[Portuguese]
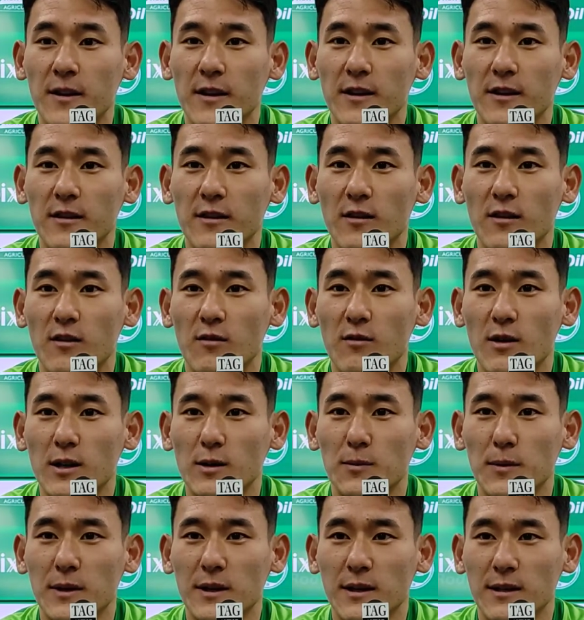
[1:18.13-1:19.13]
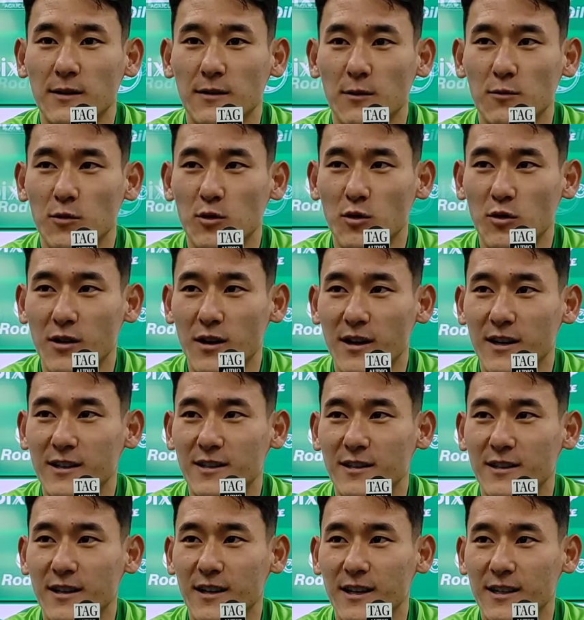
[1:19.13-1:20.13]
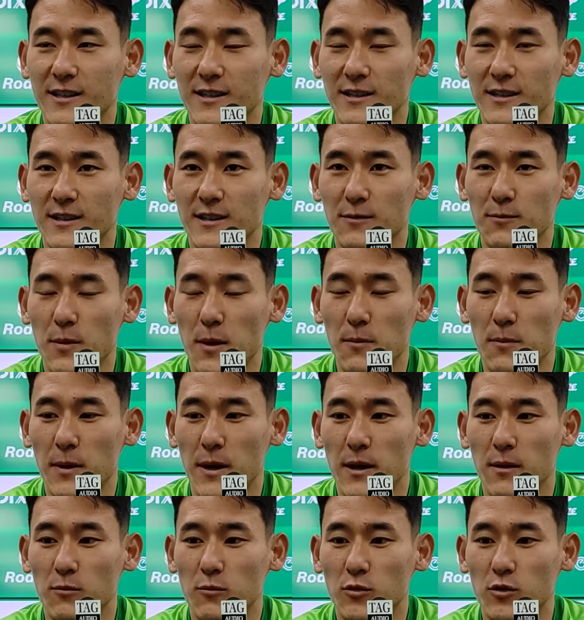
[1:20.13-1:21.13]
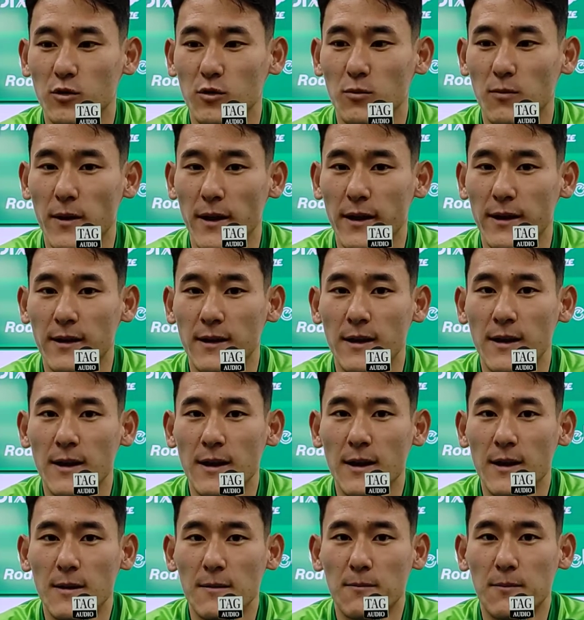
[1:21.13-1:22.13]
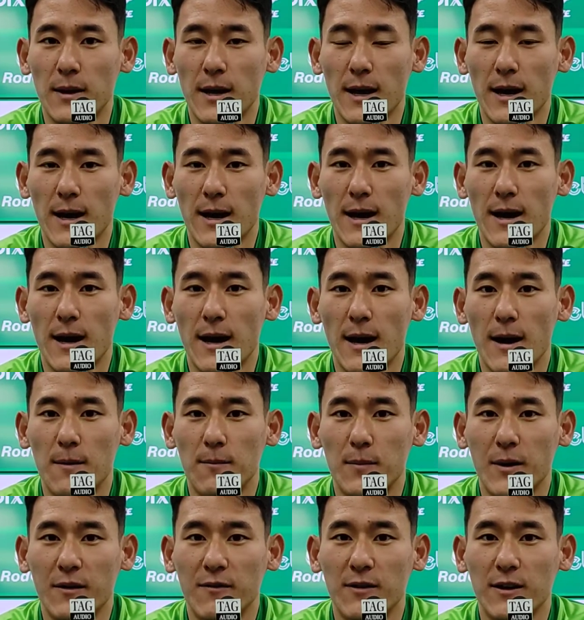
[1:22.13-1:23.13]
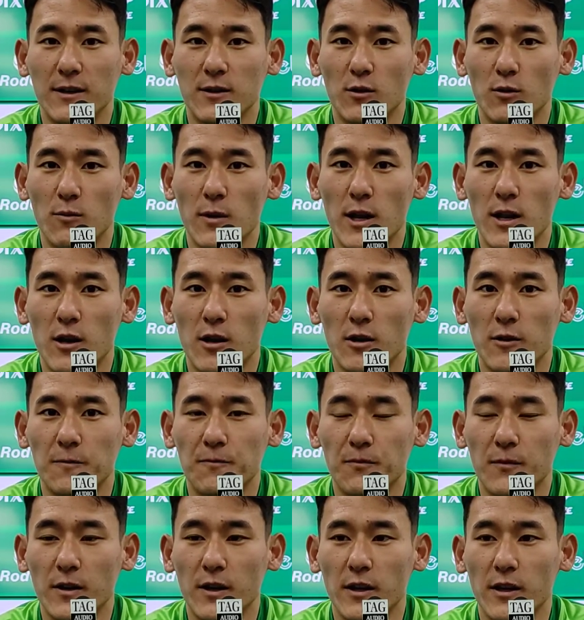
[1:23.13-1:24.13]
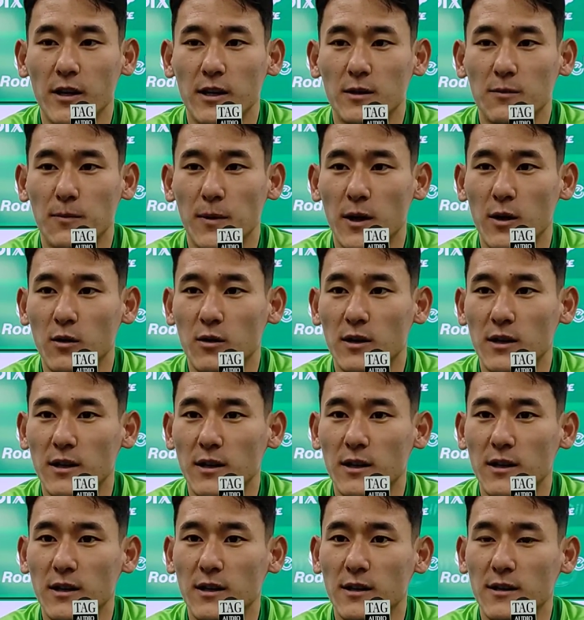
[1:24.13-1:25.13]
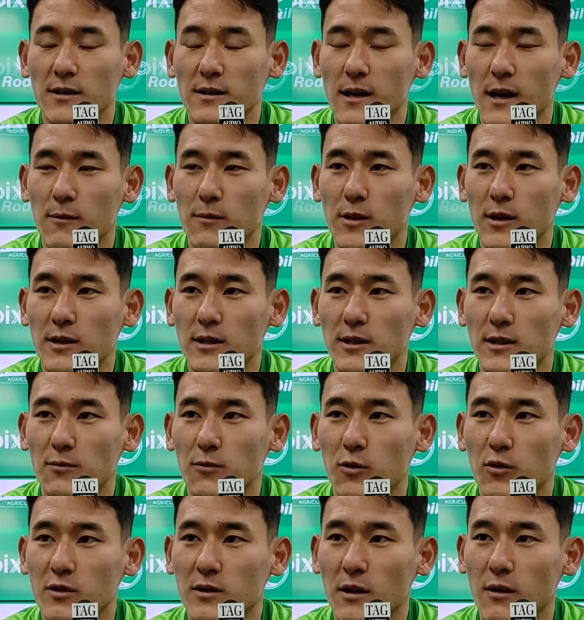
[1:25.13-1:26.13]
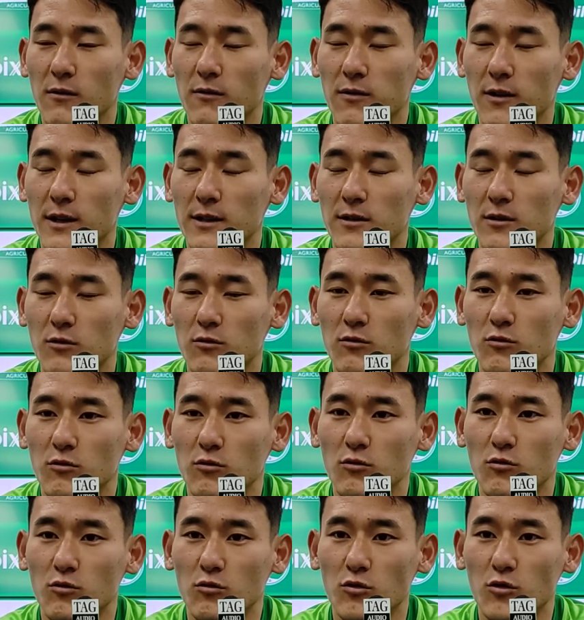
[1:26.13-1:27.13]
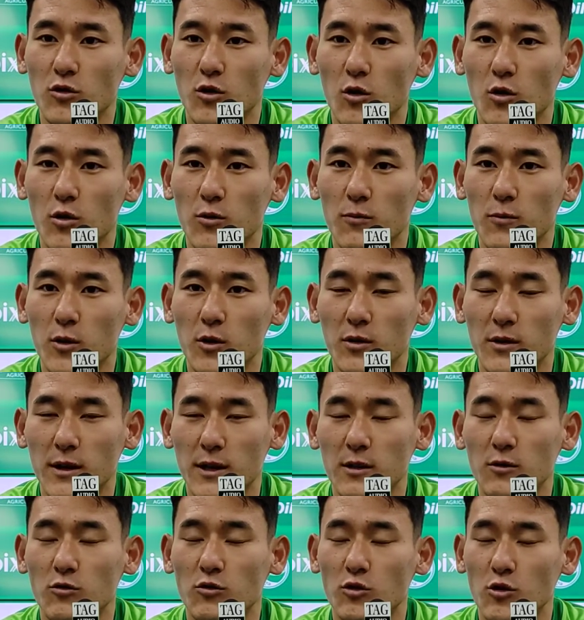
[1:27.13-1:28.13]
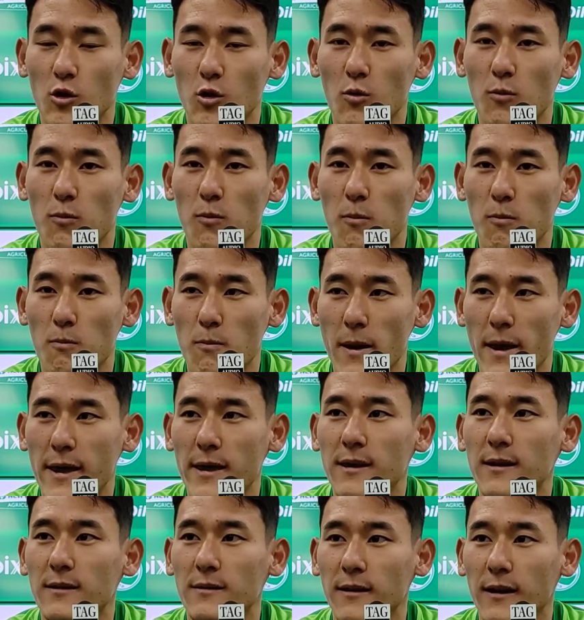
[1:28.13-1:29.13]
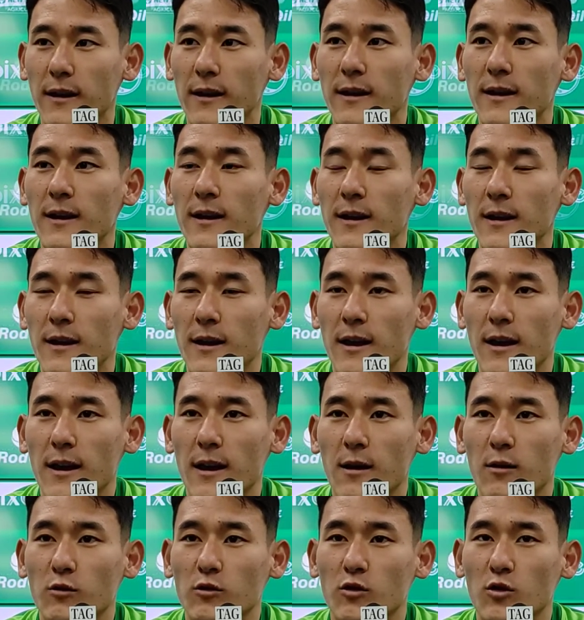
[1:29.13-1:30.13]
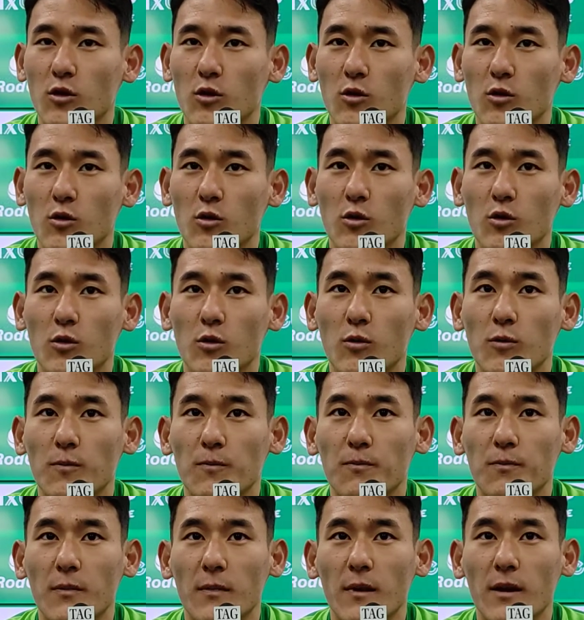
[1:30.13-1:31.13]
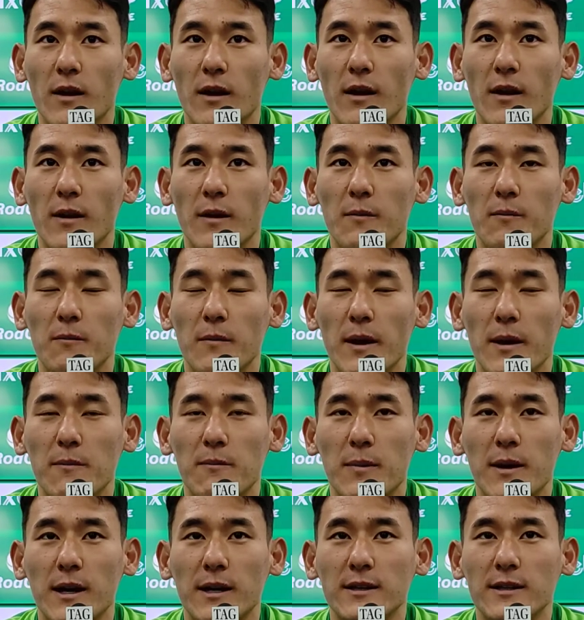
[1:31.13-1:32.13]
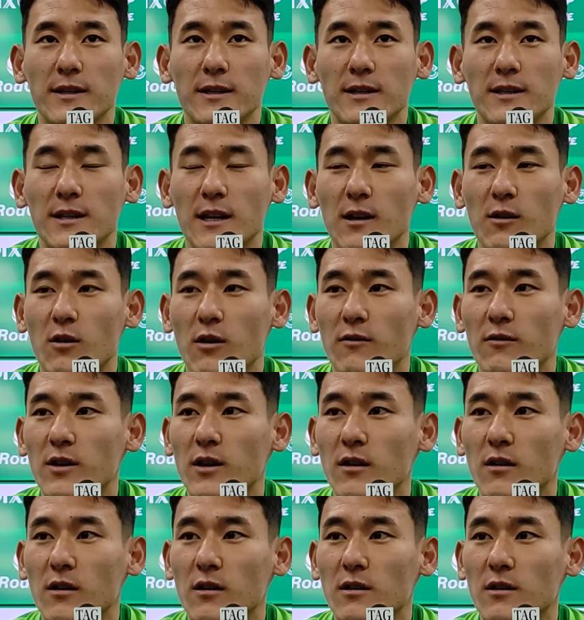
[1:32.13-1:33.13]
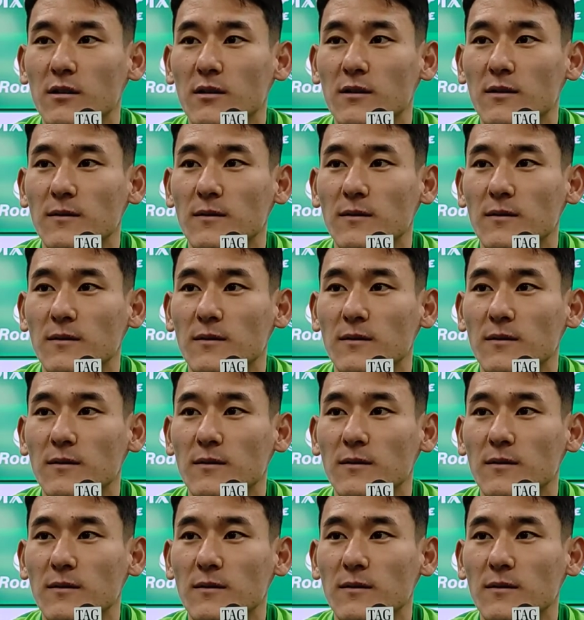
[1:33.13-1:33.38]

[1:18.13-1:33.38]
então a expectativa é muito grande, né? A gente se prepara muito bem para fazer o melhor. E espero que sábado a gente possa fazer um, um jogo importante, um jogo bem, né? É, um jogo é, bem para a gente sair com a vitória.